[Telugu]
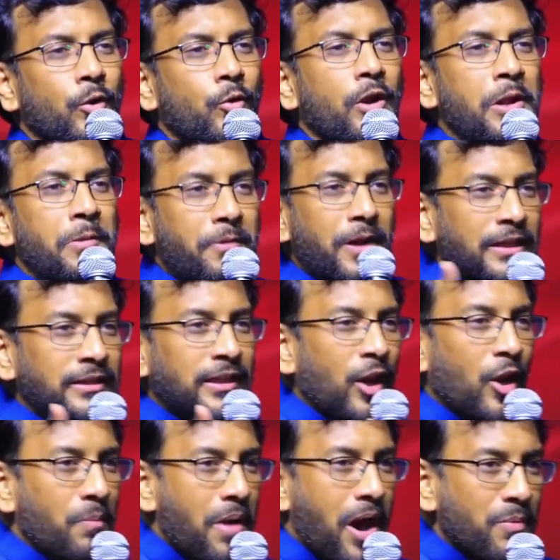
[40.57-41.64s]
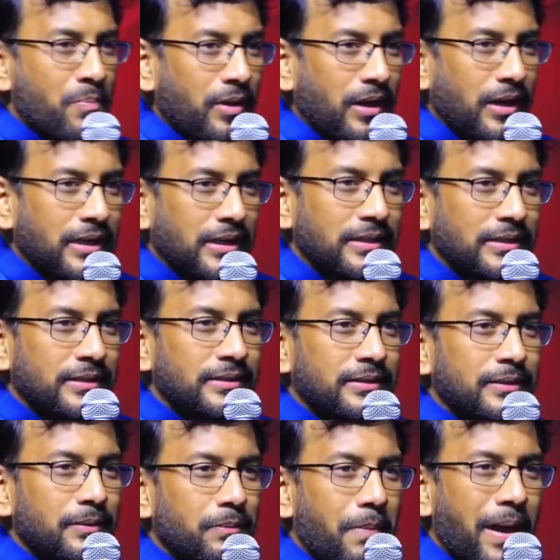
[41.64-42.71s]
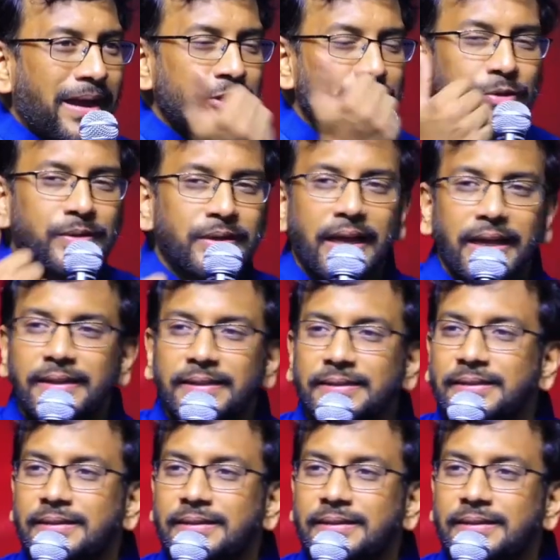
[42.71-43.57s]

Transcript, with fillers: కొన్ని ప్రాంతాల్లో మార్బుల్ మైన్స్ ఉంటాయి